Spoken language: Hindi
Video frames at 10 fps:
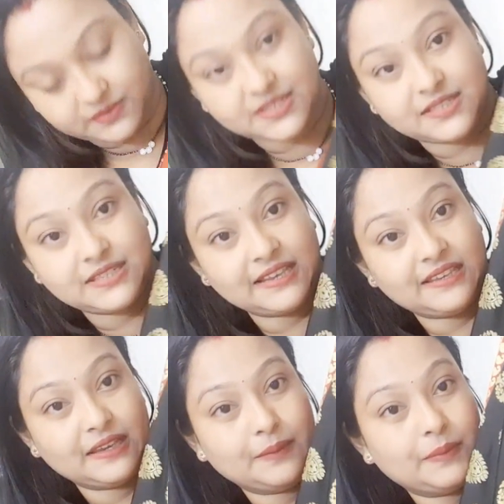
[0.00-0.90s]
जस्ट
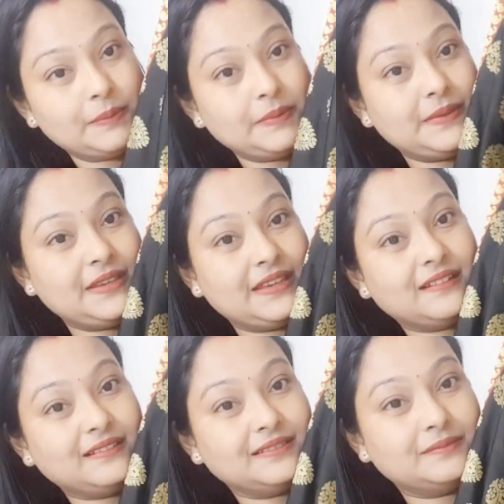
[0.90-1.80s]
देखिए आप अभी भी ये
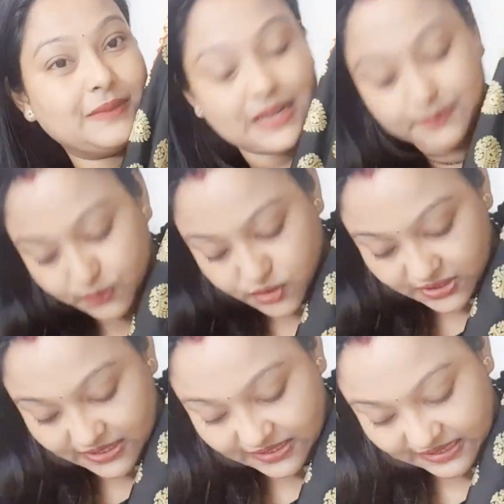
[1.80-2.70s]
ना मैंने अभी कुछ
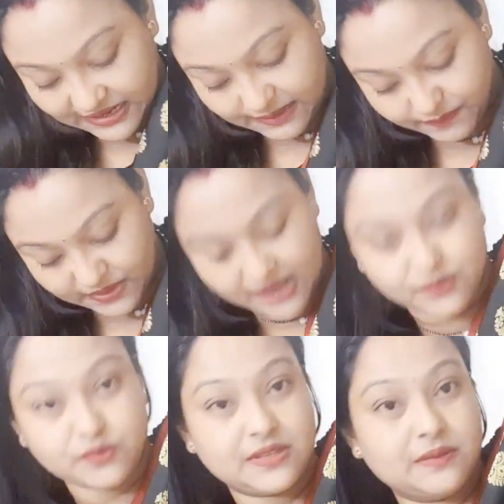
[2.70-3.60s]
नहीं किया है अपने
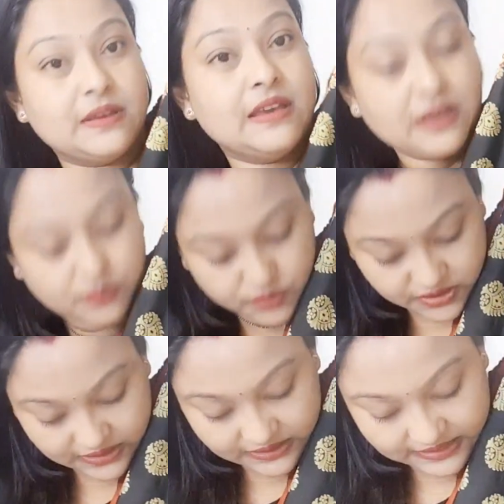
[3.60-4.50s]
हाथों से
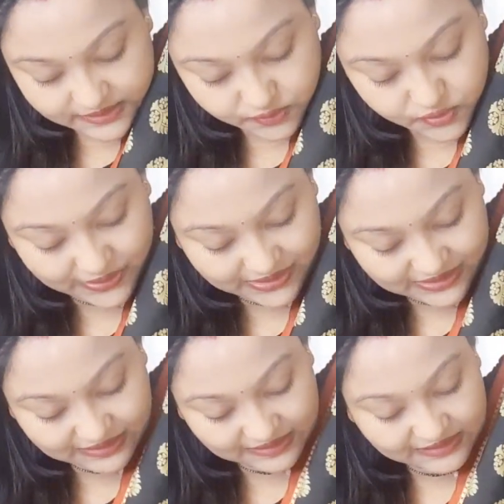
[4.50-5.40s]
कुछ नहीं किया इसको
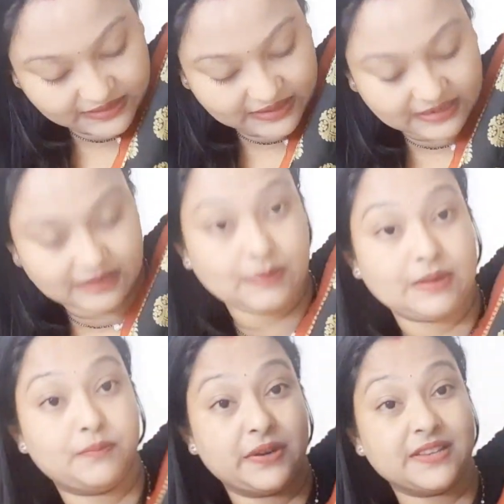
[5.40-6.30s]
स्ट्रेटन नहीं किया है मैंने
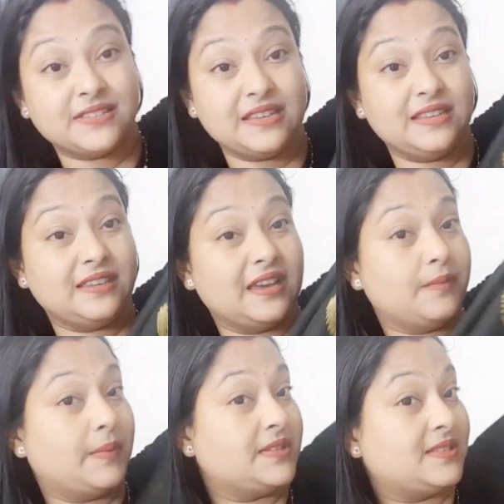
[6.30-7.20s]
प्रेस नहीं किया
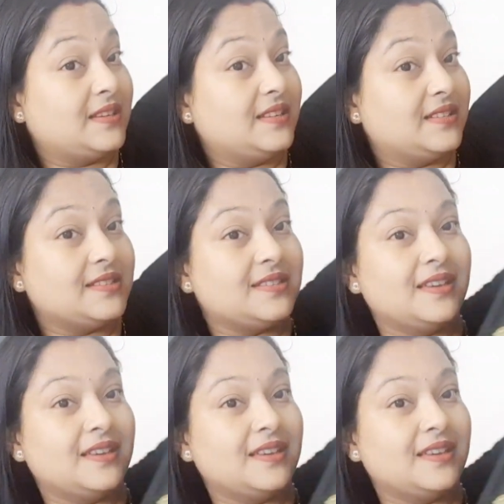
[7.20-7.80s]
है बट स्टिल इट इज़